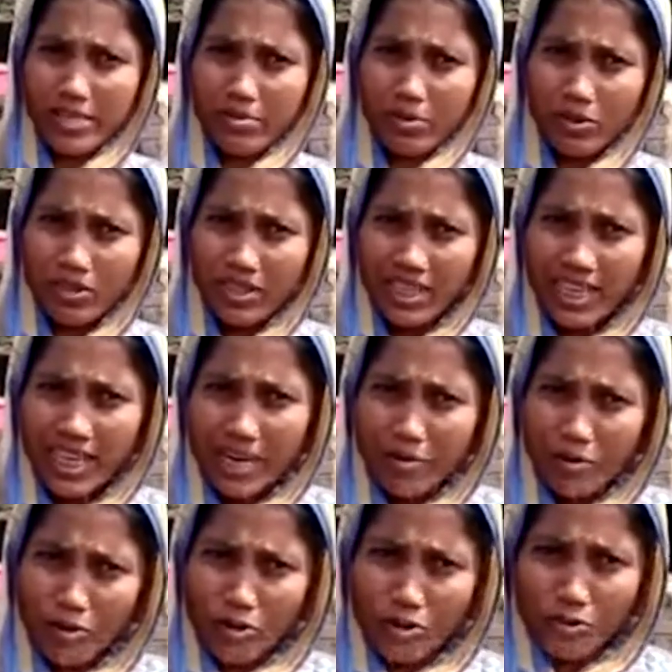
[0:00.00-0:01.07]
যাব
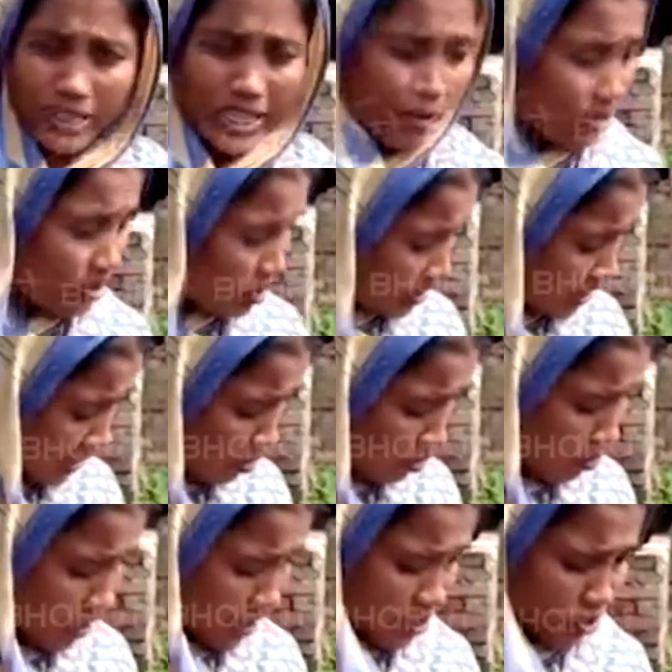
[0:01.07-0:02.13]
অন্য সে
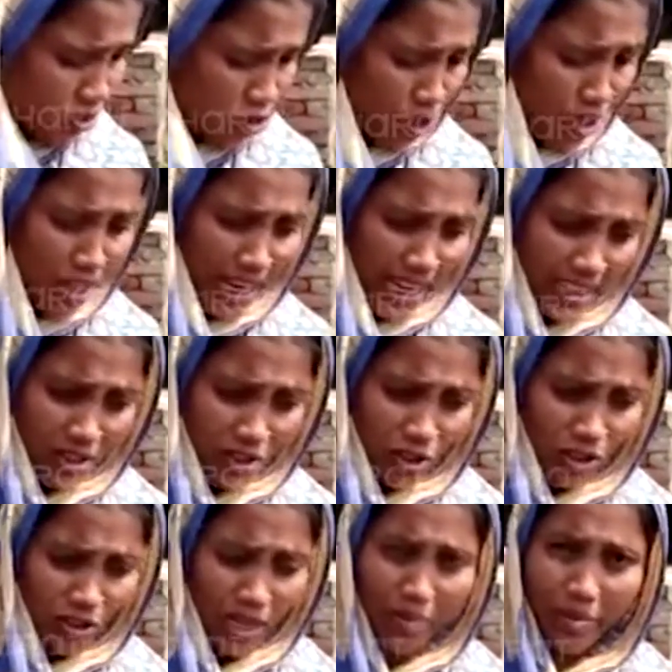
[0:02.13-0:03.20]
লোকটা যদি জল না দিত
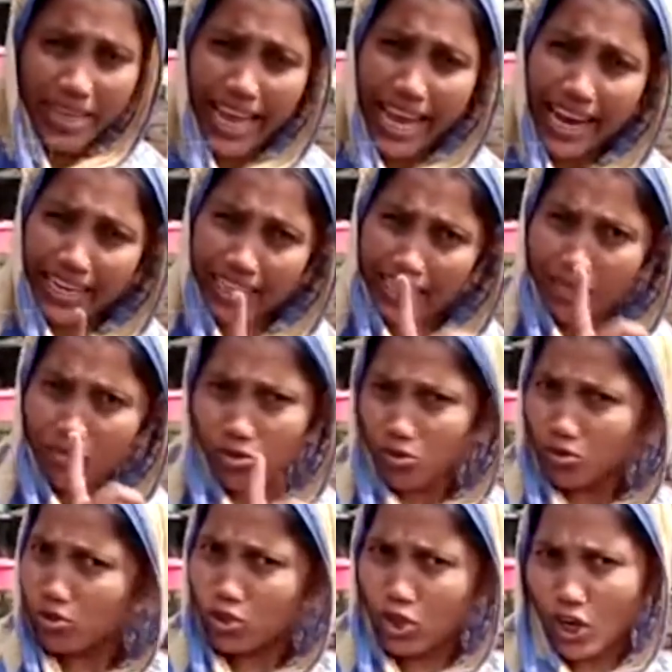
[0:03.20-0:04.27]
তা আমরা এক টাইম
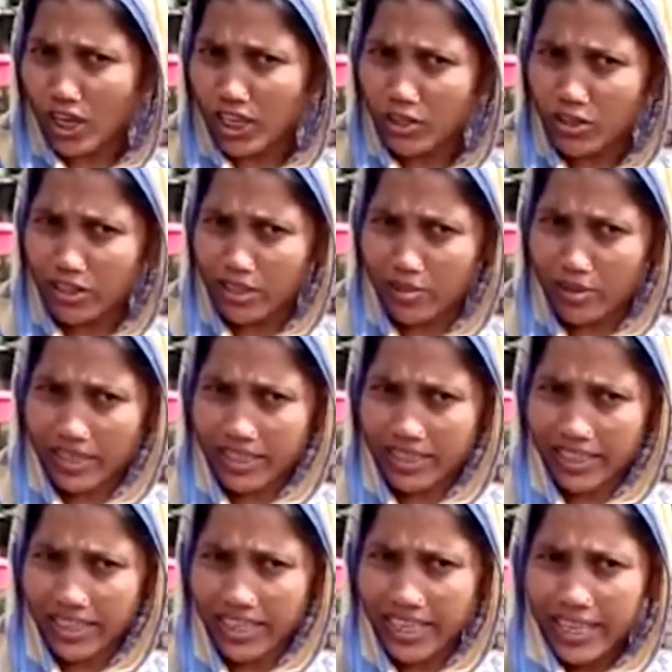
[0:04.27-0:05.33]
শুধু জল নিই ওদের বাড়িতে